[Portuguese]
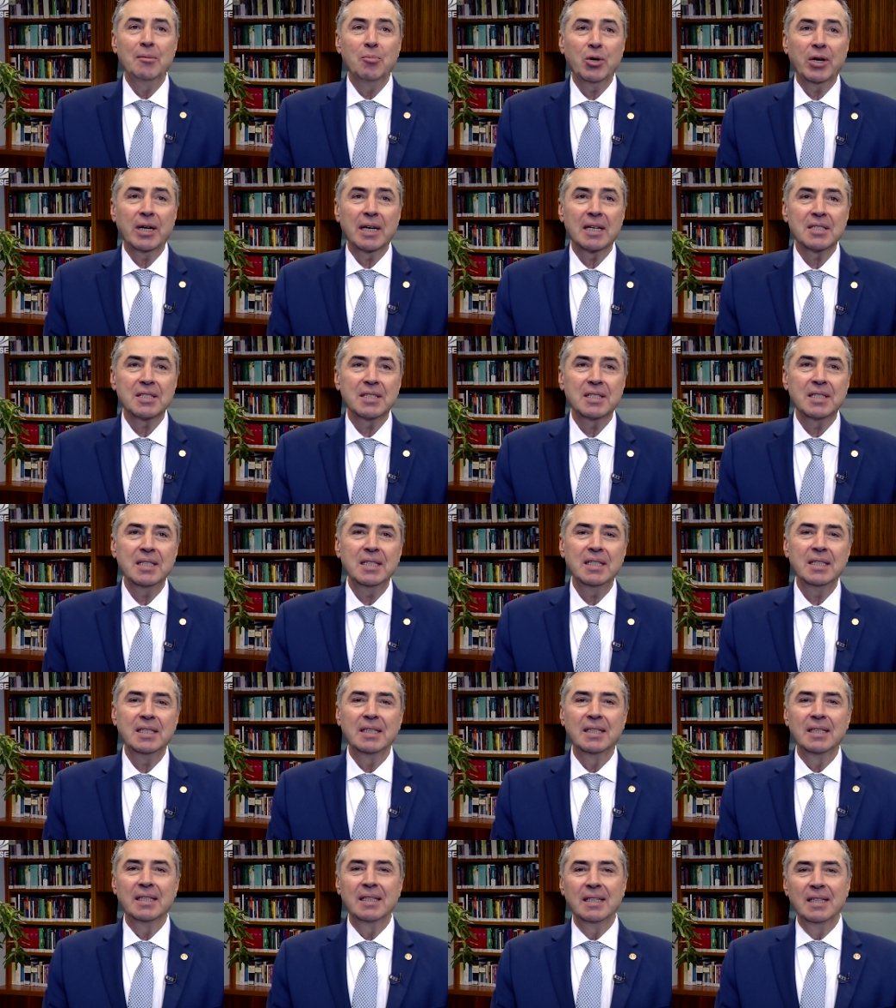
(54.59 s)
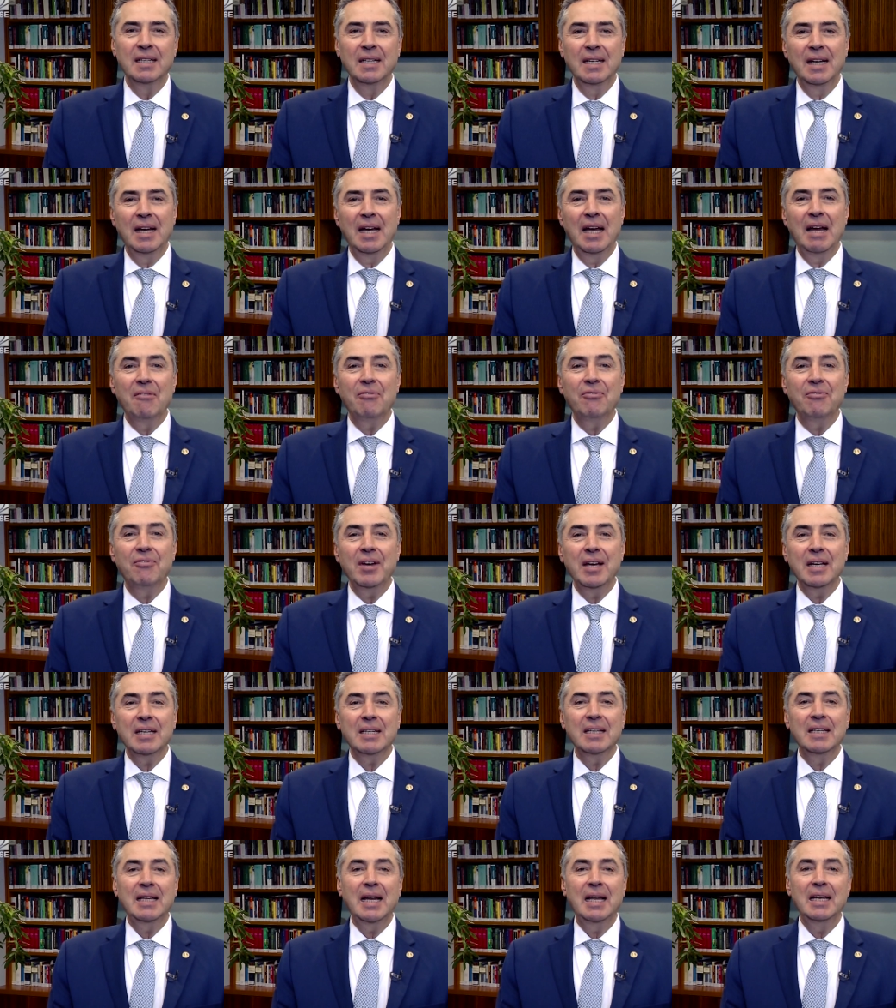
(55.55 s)
democracia é
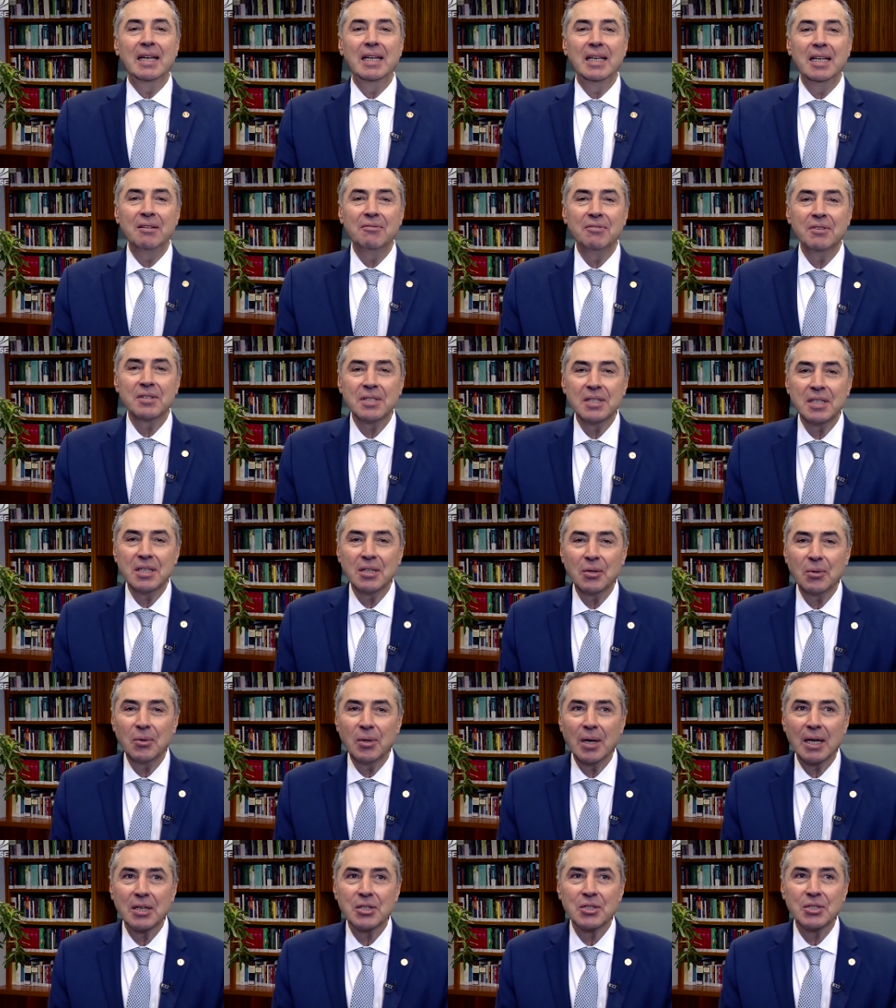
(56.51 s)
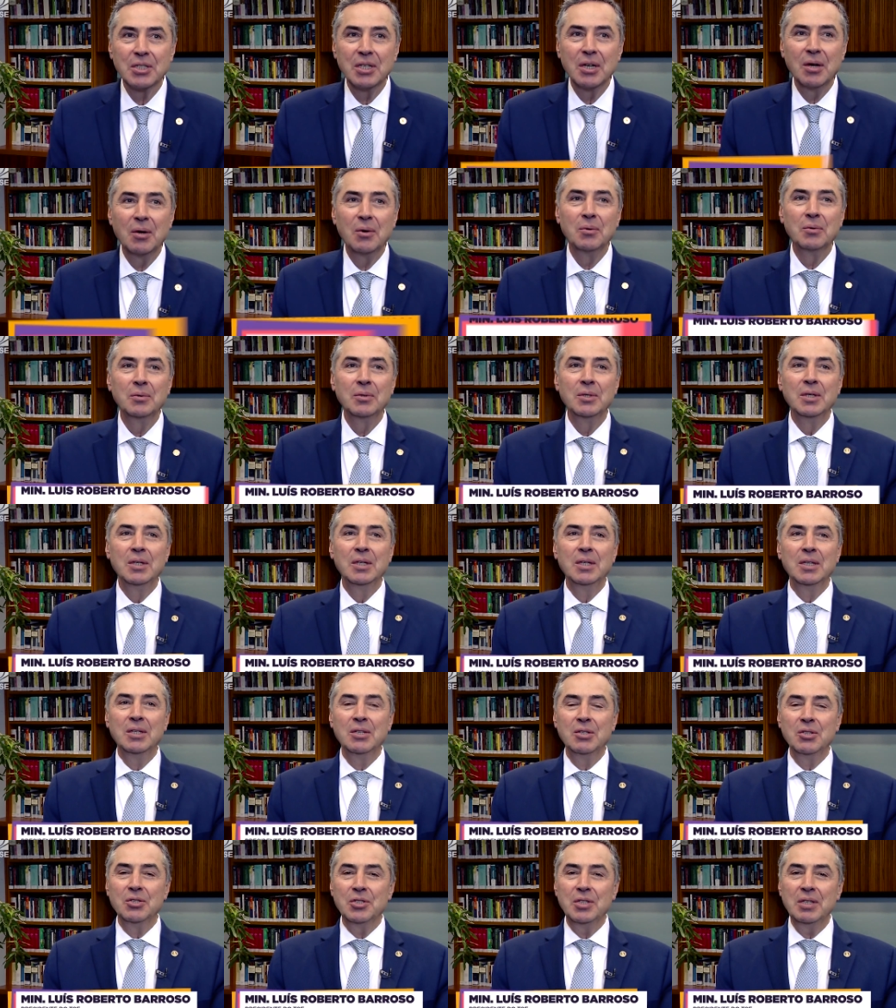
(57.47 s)
feita da livre circulação
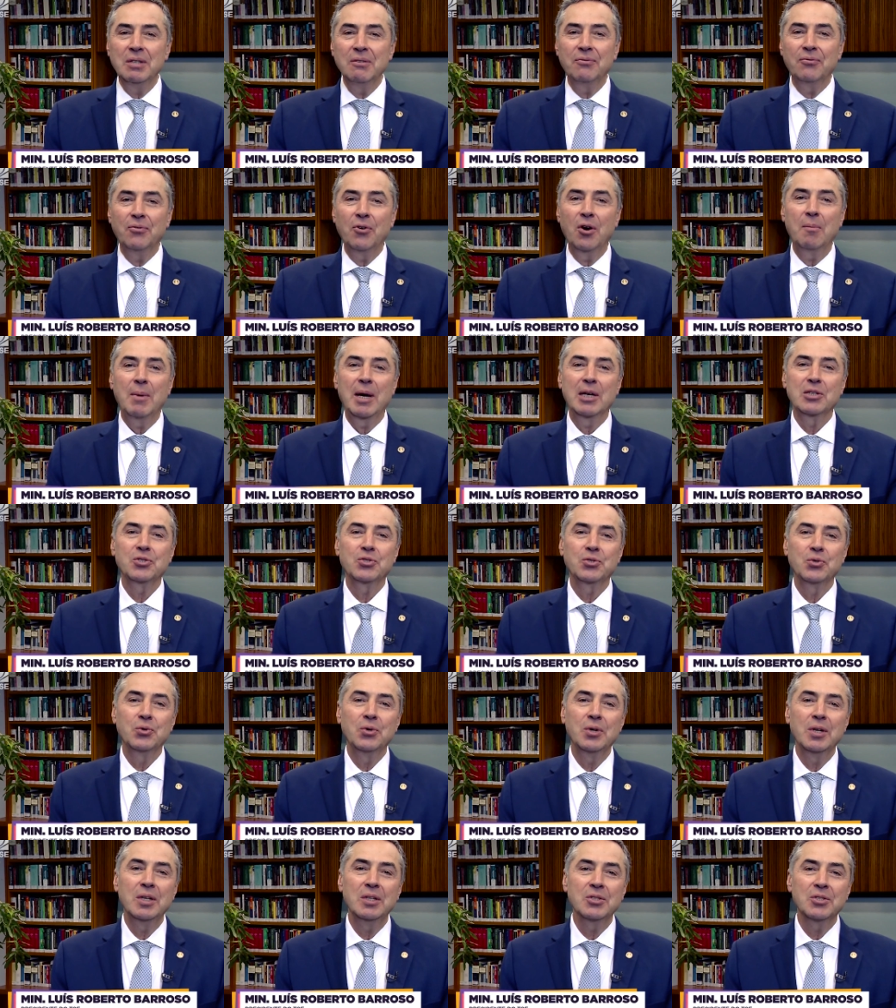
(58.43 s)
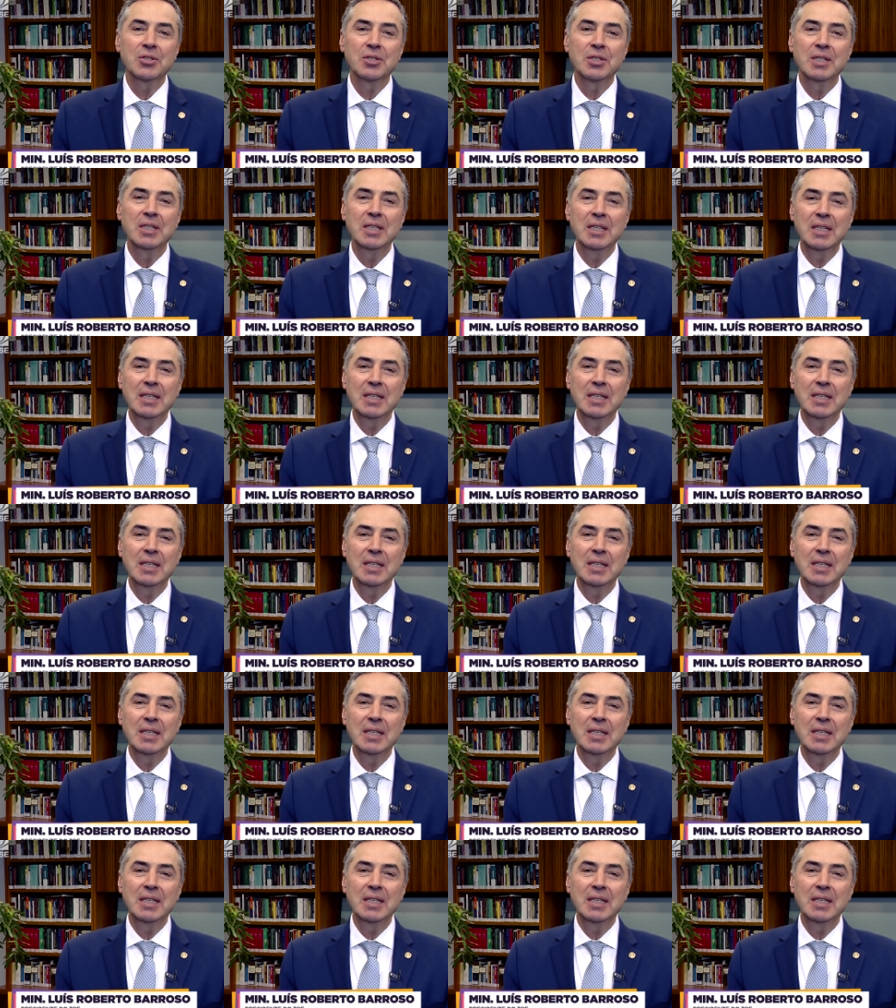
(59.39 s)
de informações,